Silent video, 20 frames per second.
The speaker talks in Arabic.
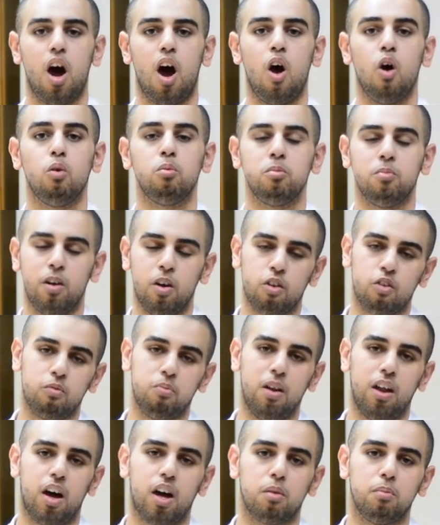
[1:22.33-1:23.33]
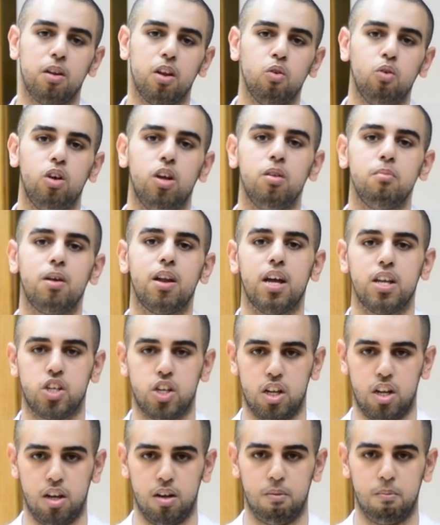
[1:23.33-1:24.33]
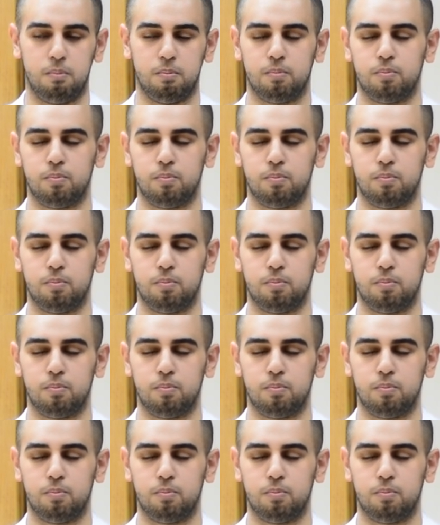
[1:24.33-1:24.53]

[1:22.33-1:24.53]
او بما يعرف بالعربي اللي هو علم الاجنه